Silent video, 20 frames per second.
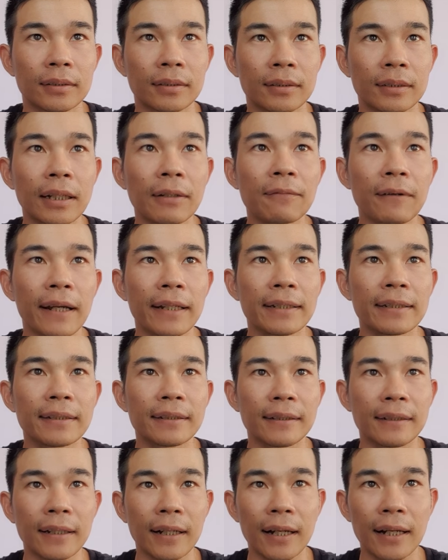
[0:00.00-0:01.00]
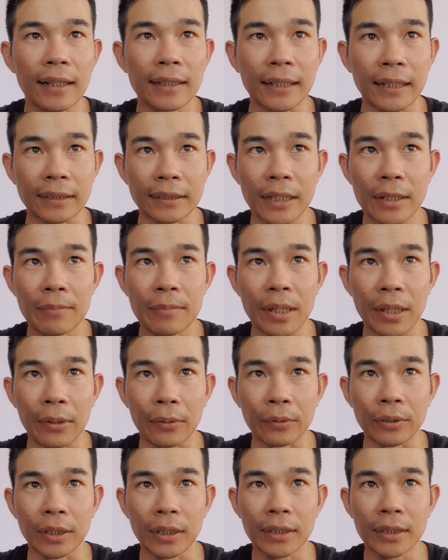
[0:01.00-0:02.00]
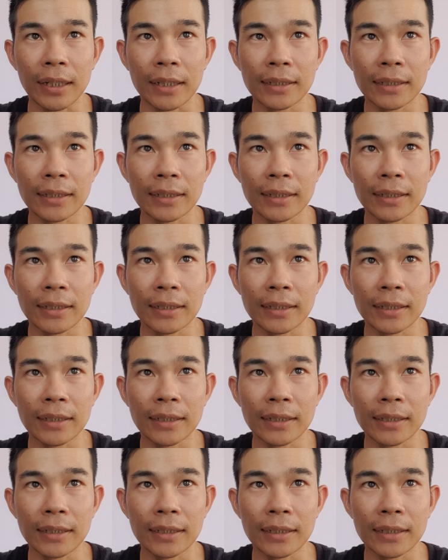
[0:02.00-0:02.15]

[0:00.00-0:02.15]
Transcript: chắc phải à, nhận thêm nhiều nữa để